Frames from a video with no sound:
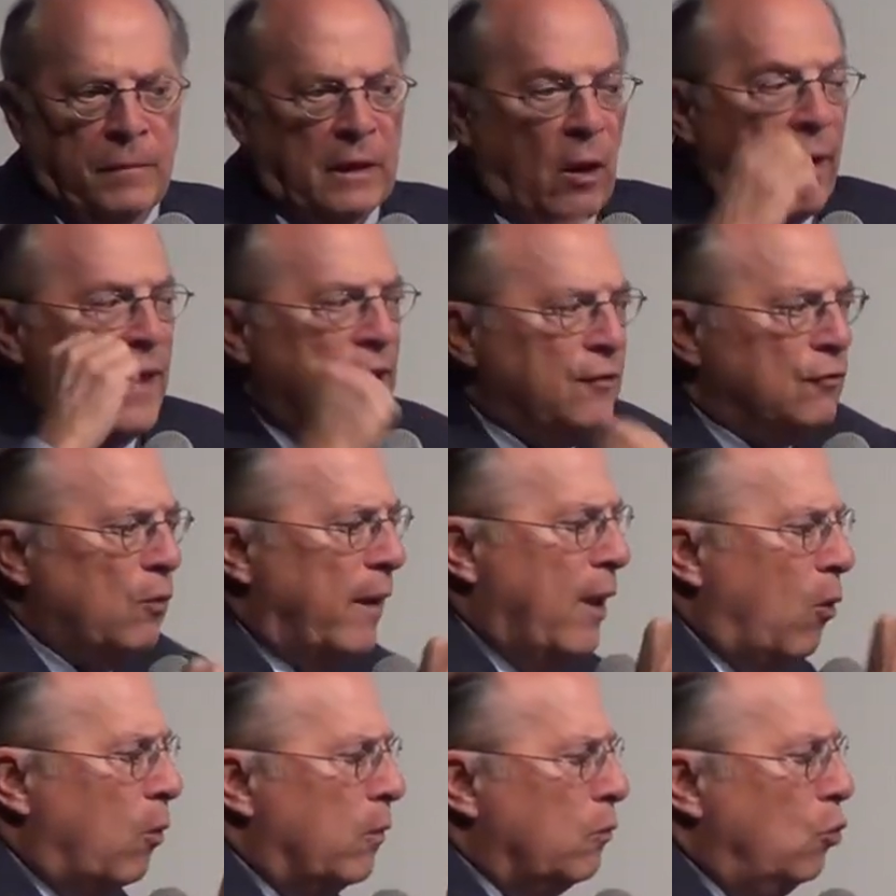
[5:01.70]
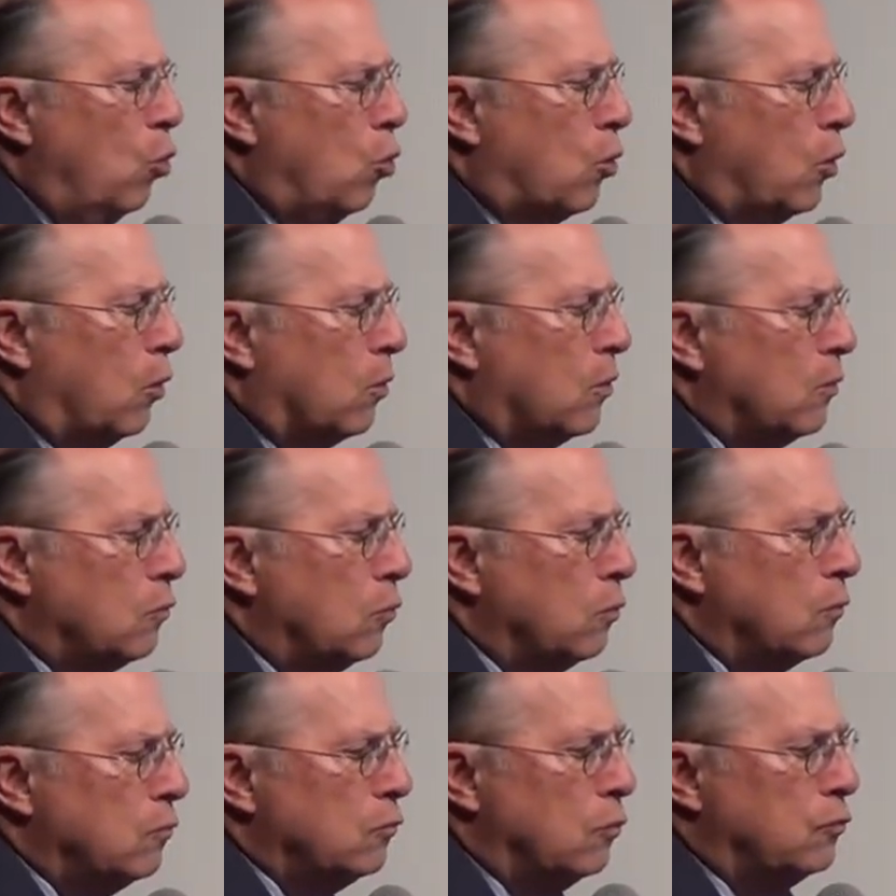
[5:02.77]
Então, Isso é o núcleo
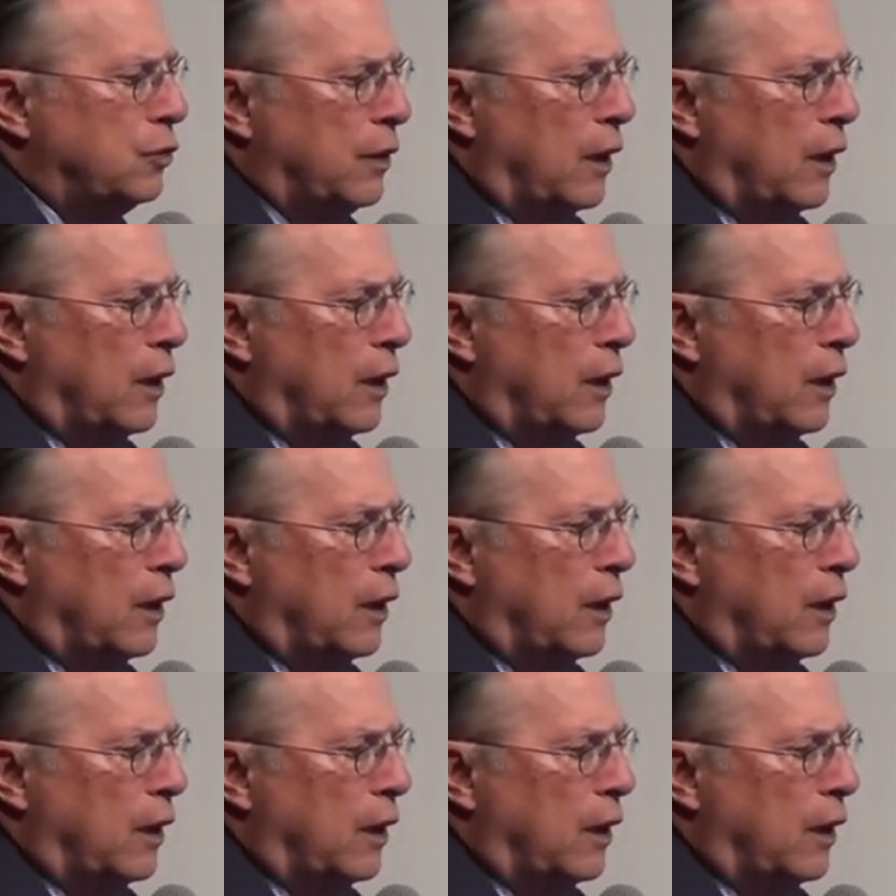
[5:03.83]
do, do